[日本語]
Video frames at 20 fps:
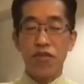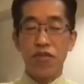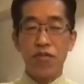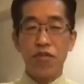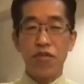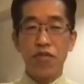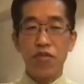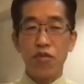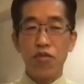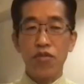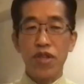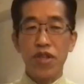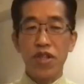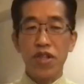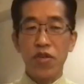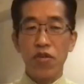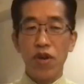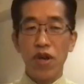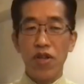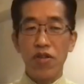それも当然来
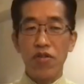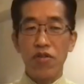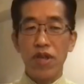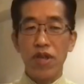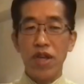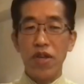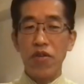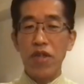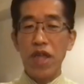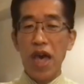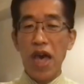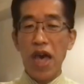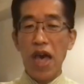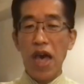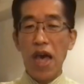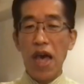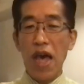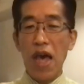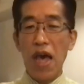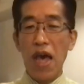ておかしくないよ
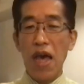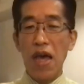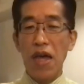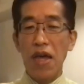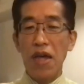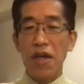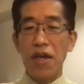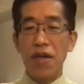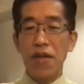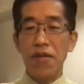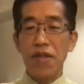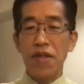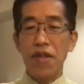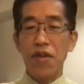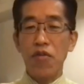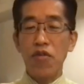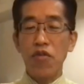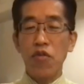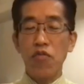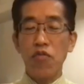な。うん、で
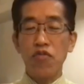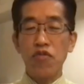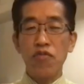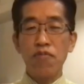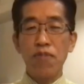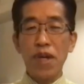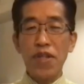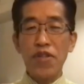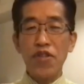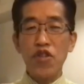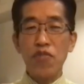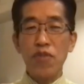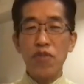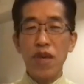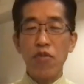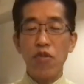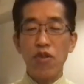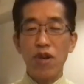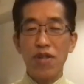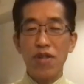これも分配という名
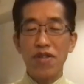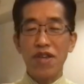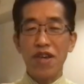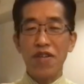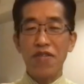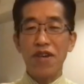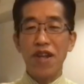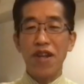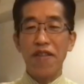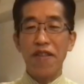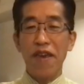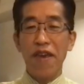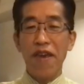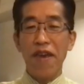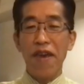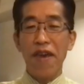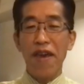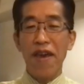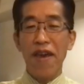目が使えるもんね。